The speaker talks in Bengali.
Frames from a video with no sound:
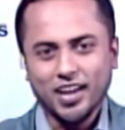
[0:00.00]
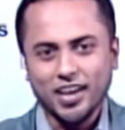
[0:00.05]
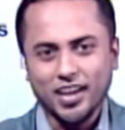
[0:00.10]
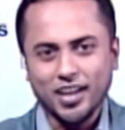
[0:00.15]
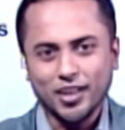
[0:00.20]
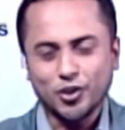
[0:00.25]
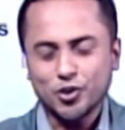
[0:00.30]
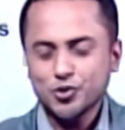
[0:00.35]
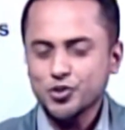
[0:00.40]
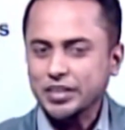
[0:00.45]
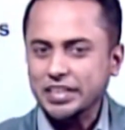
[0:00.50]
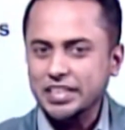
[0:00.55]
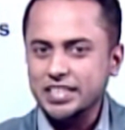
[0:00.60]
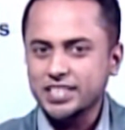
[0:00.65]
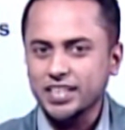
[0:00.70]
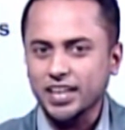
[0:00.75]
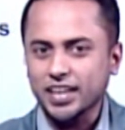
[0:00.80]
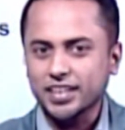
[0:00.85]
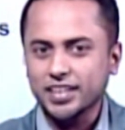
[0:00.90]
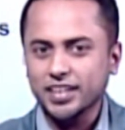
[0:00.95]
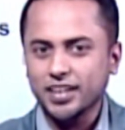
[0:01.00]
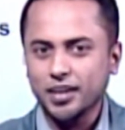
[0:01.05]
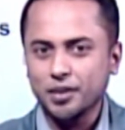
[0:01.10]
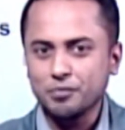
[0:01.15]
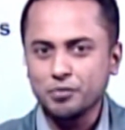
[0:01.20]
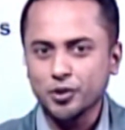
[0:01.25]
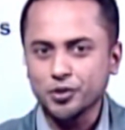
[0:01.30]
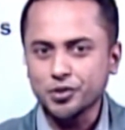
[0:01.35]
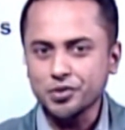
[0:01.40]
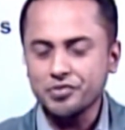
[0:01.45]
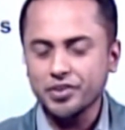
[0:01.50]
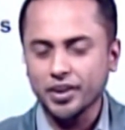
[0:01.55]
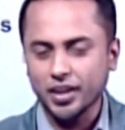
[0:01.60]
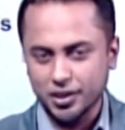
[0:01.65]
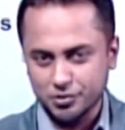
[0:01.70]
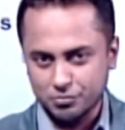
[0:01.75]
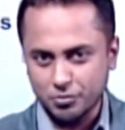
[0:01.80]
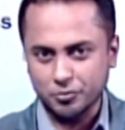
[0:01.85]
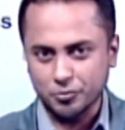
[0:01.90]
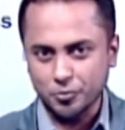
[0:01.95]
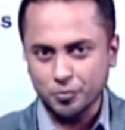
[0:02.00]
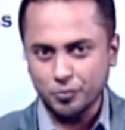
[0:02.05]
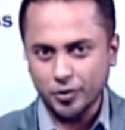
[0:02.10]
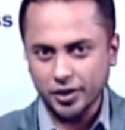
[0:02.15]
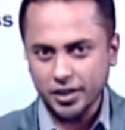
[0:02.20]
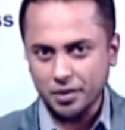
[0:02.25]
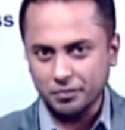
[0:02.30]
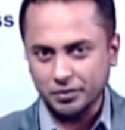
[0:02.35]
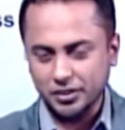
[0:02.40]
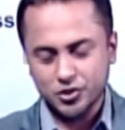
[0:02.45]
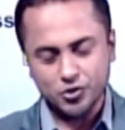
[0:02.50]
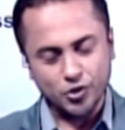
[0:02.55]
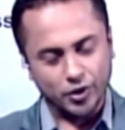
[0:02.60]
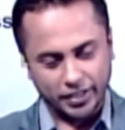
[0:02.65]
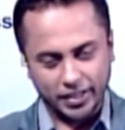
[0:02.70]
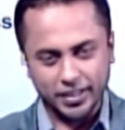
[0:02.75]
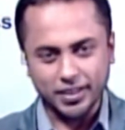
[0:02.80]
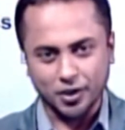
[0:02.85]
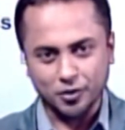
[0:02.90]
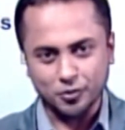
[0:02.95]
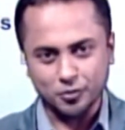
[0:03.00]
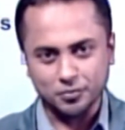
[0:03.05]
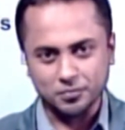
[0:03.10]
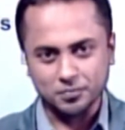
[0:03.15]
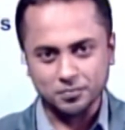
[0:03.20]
দর্শক নিচ্ছি একটা বিরতি ফিরে আসবো একটু পরে আমাদের সঙ্গেই থাকুন